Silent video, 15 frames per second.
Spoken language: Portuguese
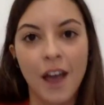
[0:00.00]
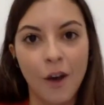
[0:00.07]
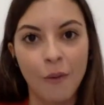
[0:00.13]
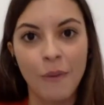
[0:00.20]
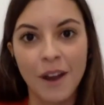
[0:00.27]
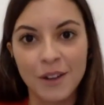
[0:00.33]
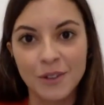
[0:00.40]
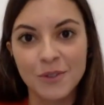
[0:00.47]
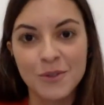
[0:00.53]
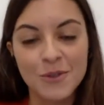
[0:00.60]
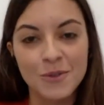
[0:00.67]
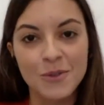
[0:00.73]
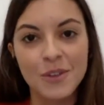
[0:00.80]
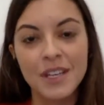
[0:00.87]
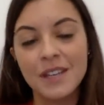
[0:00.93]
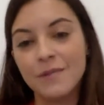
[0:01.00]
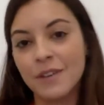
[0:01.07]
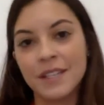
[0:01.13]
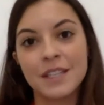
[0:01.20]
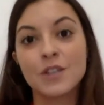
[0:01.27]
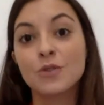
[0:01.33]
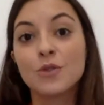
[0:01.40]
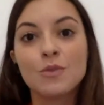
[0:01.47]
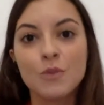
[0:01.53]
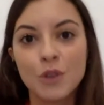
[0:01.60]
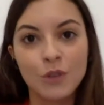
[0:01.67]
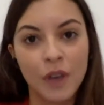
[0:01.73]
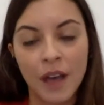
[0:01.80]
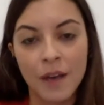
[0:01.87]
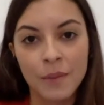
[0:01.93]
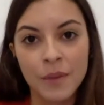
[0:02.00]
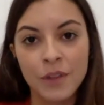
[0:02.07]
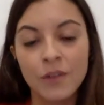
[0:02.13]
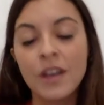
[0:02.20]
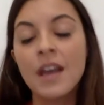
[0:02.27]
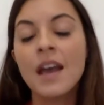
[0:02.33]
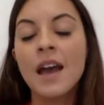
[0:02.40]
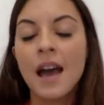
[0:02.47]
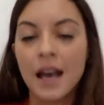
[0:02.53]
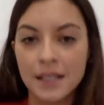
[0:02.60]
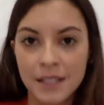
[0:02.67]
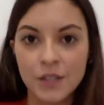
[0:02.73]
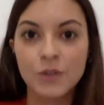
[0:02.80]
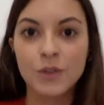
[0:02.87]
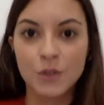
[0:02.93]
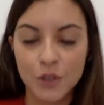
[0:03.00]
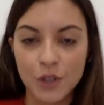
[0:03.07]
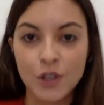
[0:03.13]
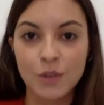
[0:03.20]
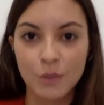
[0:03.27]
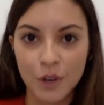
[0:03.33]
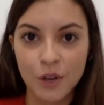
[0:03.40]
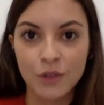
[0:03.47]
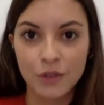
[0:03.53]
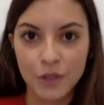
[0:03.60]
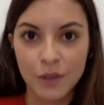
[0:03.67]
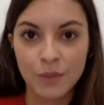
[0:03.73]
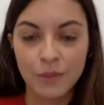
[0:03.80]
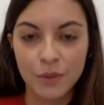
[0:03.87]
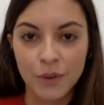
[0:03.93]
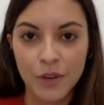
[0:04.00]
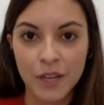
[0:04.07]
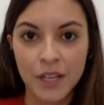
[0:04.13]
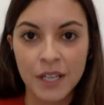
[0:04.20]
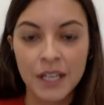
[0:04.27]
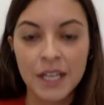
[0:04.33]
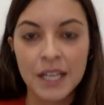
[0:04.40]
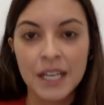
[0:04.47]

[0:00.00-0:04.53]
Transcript: a arrumar tudo e vai ser tudo muito rápido. Há situações que demoram tempo, não é?